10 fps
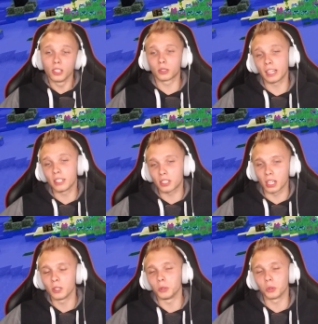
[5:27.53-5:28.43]

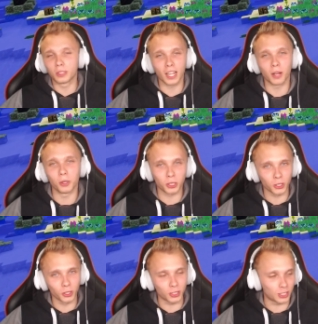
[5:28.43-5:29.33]
Słuchajcie, udało
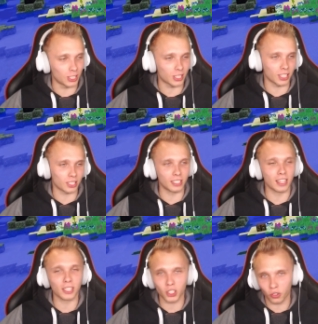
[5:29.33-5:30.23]
się odzyskać
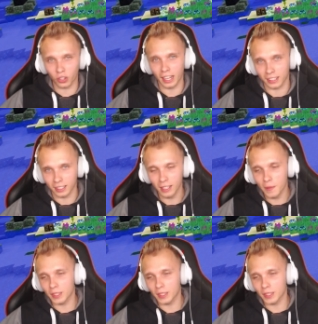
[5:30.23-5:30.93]
nasz świat.